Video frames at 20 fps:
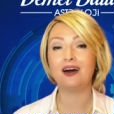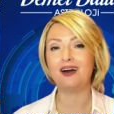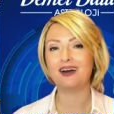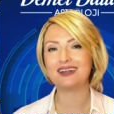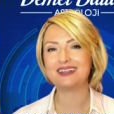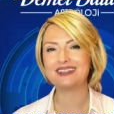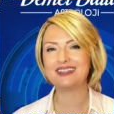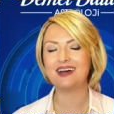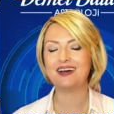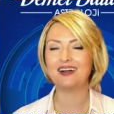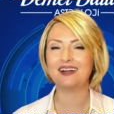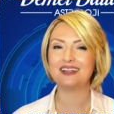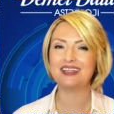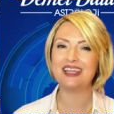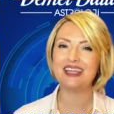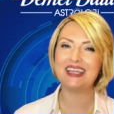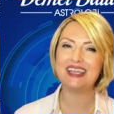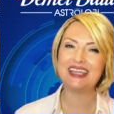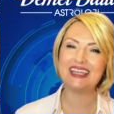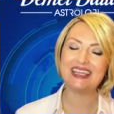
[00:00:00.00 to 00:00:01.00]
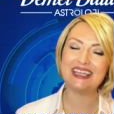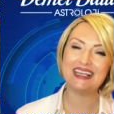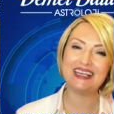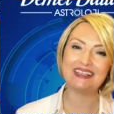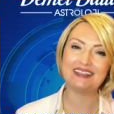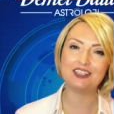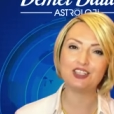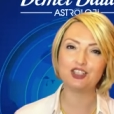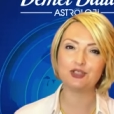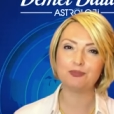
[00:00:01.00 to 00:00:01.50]
Aksi halde
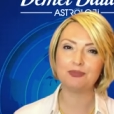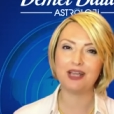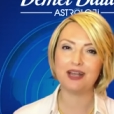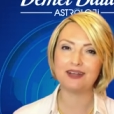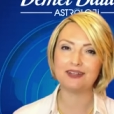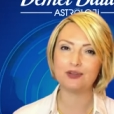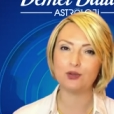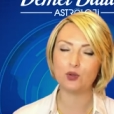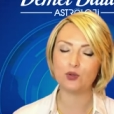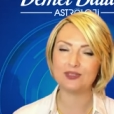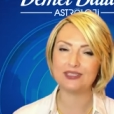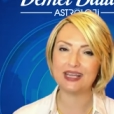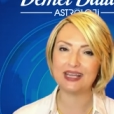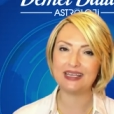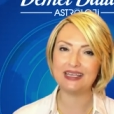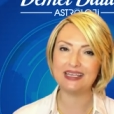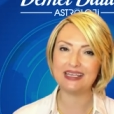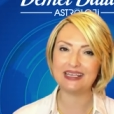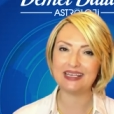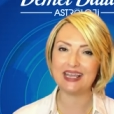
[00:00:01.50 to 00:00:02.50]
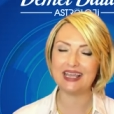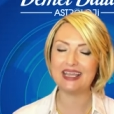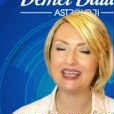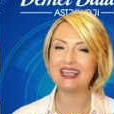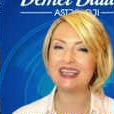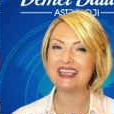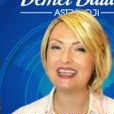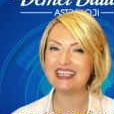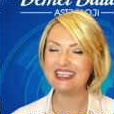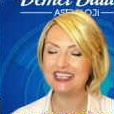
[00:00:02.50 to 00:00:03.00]
iletişimlerde özellikle
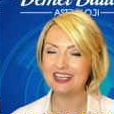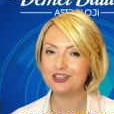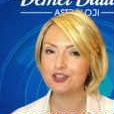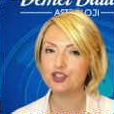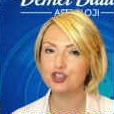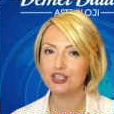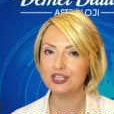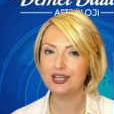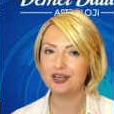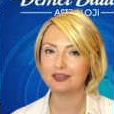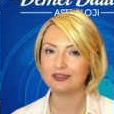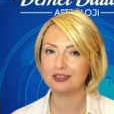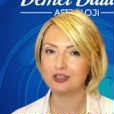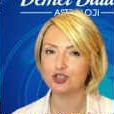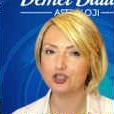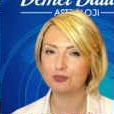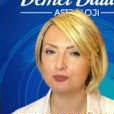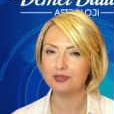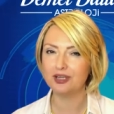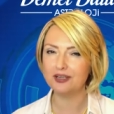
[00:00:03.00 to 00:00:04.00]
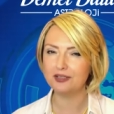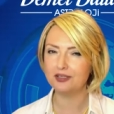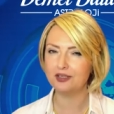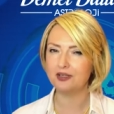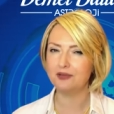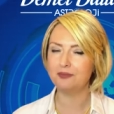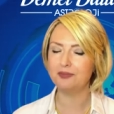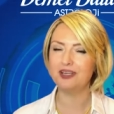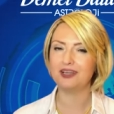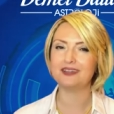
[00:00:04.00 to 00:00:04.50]
inatçı yaklaşımlar
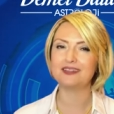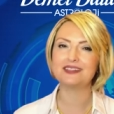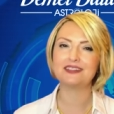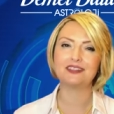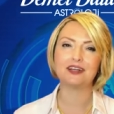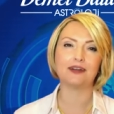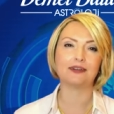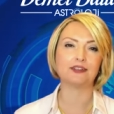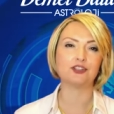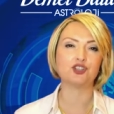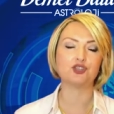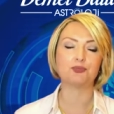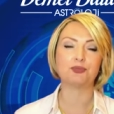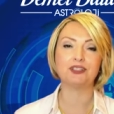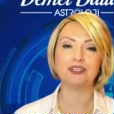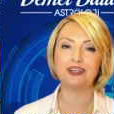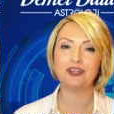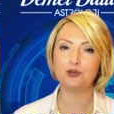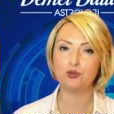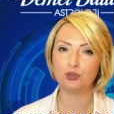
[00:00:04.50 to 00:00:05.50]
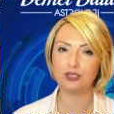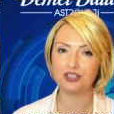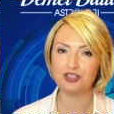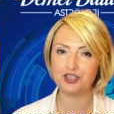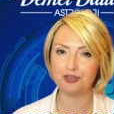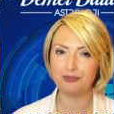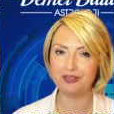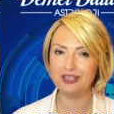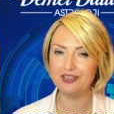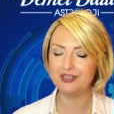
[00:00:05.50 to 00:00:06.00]
biraz tartışmalara yol
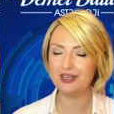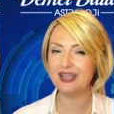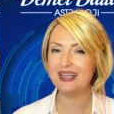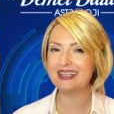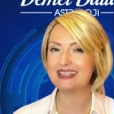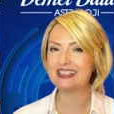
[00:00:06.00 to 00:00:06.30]
açabilir.